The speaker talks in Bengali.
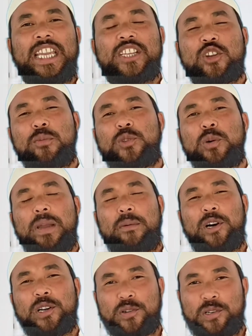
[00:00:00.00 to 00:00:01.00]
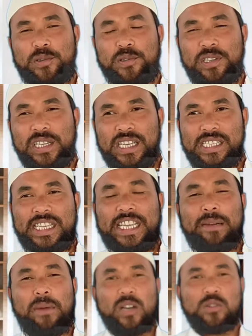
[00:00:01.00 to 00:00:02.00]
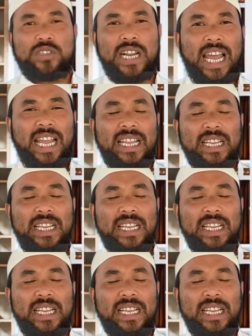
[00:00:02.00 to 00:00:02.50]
এই শব্দ ব্যবহার করো যে হে মানুষরা